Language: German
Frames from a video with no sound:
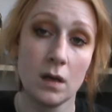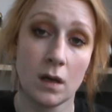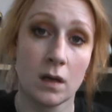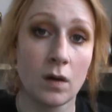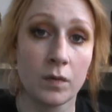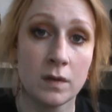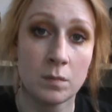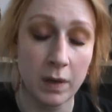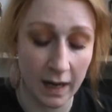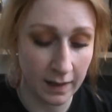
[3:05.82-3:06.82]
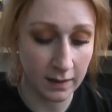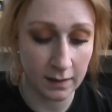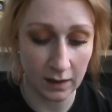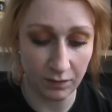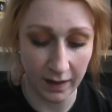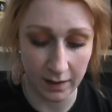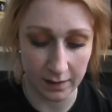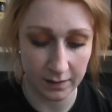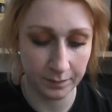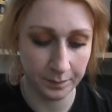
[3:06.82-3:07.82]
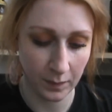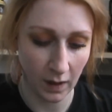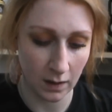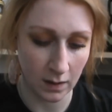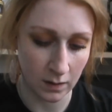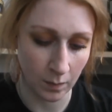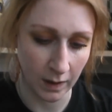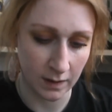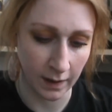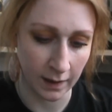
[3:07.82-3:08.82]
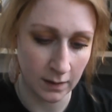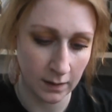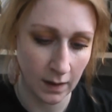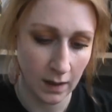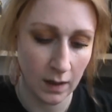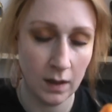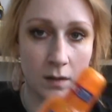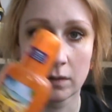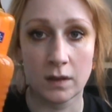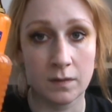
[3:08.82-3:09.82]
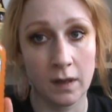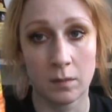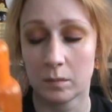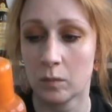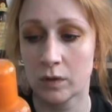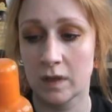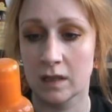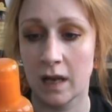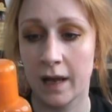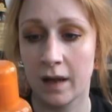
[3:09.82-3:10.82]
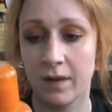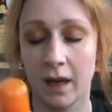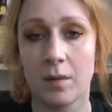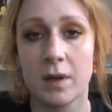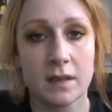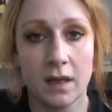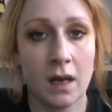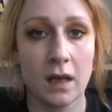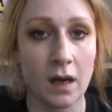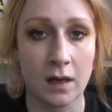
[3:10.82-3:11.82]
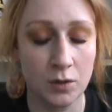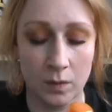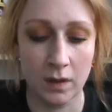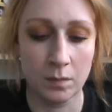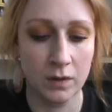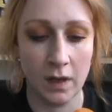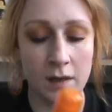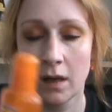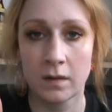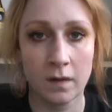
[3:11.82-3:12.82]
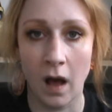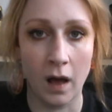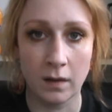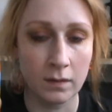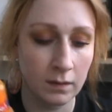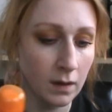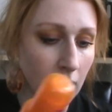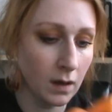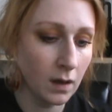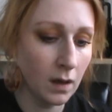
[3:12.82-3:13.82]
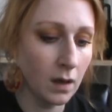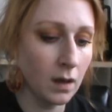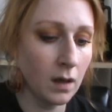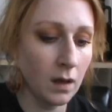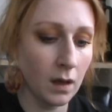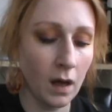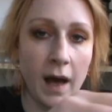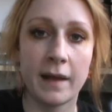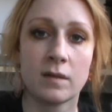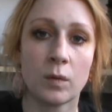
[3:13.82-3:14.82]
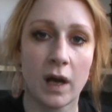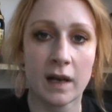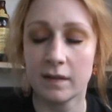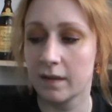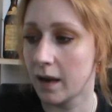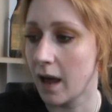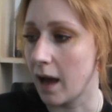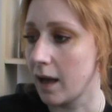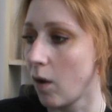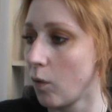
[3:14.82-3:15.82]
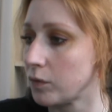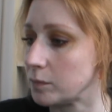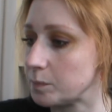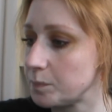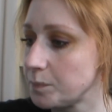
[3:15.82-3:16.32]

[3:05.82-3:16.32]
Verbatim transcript: kann ich auf diesem Planeten nicht wandeln in der Sommerzeit. Und deswegen muss das leider weg, aber das kenne ich halt schon. Ich muss halt jedes Jahr einen, einen so einen Kanister nachkaufen.